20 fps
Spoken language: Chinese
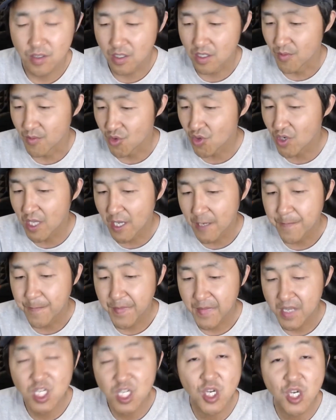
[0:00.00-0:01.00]
怎么说呢？
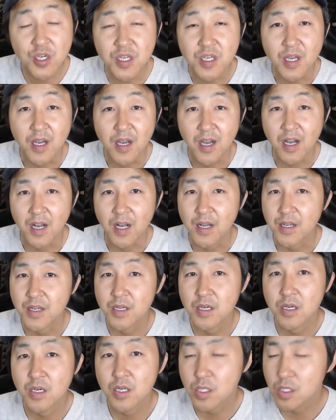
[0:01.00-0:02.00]
生意啊，
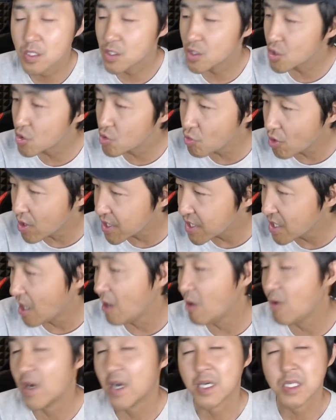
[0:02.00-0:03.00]
作
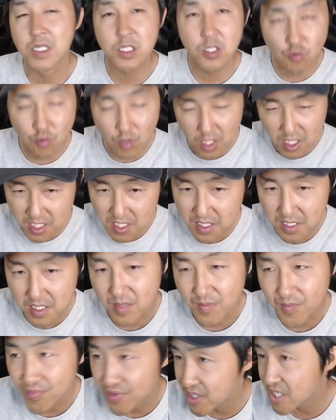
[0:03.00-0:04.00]
妖啊，作
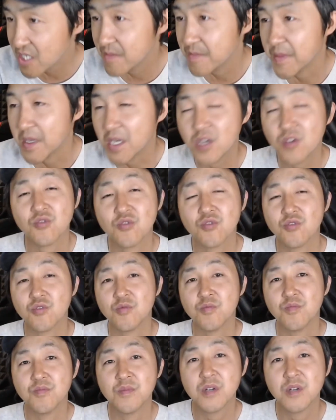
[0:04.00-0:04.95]
死不是没有